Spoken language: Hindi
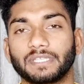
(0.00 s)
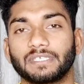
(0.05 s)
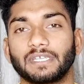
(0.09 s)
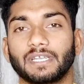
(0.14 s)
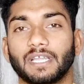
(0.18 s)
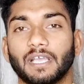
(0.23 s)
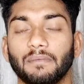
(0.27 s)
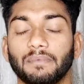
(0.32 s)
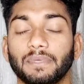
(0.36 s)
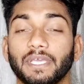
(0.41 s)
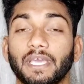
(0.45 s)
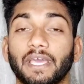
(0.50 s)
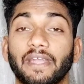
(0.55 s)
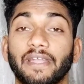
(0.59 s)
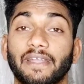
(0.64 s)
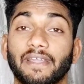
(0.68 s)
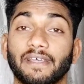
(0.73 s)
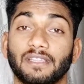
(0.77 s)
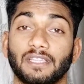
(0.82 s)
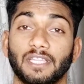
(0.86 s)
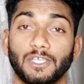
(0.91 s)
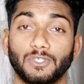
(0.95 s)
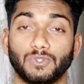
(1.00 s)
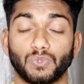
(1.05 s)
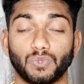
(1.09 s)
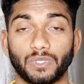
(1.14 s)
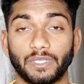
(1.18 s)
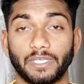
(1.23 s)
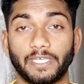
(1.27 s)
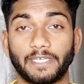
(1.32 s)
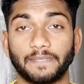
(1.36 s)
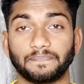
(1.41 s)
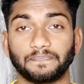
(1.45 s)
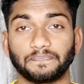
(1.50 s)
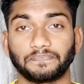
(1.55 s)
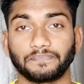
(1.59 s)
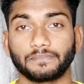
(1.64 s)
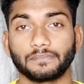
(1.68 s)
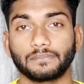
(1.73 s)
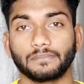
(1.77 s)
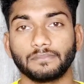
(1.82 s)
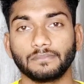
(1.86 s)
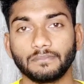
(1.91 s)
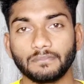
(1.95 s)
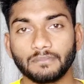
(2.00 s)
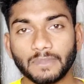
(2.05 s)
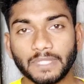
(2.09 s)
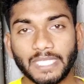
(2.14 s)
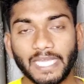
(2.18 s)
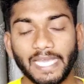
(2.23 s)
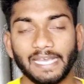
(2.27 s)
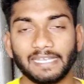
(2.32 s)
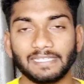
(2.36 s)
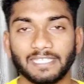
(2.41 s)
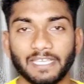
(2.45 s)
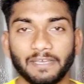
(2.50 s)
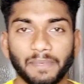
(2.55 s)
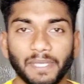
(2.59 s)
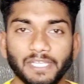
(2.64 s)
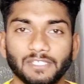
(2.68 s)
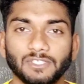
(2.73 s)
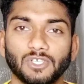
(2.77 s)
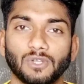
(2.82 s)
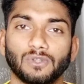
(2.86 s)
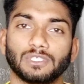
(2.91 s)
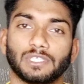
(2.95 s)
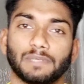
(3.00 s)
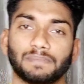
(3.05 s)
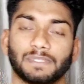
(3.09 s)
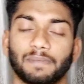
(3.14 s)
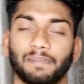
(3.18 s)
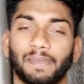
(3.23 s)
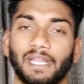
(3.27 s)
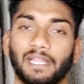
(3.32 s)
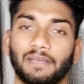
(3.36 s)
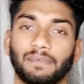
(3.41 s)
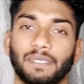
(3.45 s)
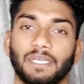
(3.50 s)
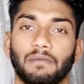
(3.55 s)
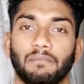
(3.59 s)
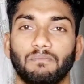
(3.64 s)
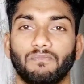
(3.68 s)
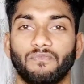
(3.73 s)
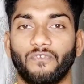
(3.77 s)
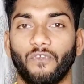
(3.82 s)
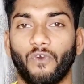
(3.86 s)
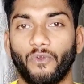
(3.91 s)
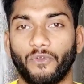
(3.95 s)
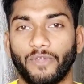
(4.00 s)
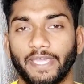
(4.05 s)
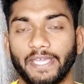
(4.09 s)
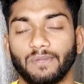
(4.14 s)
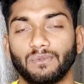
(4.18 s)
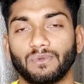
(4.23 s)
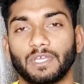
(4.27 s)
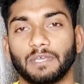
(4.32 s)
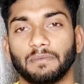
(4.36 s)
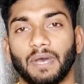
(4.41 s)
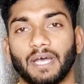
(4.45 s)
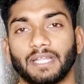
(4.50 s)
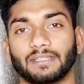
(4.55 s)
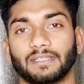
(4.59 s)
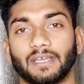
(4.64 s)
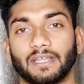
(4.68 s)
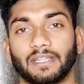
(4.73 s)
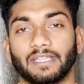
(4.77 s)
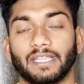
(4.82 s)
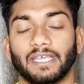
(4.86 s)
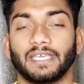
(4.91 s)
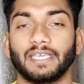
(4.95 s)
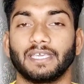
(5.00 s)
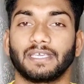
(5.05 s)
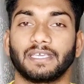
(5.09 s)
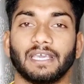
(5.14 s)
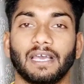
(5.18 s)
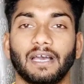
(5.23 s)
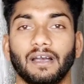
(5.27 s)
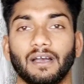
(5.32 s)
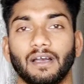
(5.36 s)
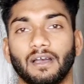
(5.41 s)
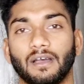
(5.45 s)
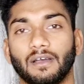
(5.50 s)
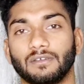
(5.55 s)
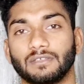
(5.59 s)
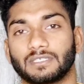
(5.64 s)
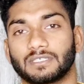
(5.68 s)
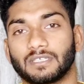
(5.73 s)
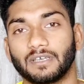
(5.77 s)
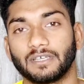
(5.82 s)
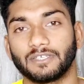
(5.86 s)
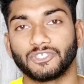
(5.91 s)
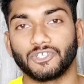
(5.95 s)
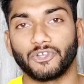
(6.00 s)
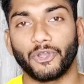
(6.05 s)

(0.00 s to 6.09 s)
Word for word: परसेंट का भैया रिटर्न दे चुकी है ऐसे में चलो सबसे पहले भैया फ्लॉकिनू की बात करते हैं कि क्या इसका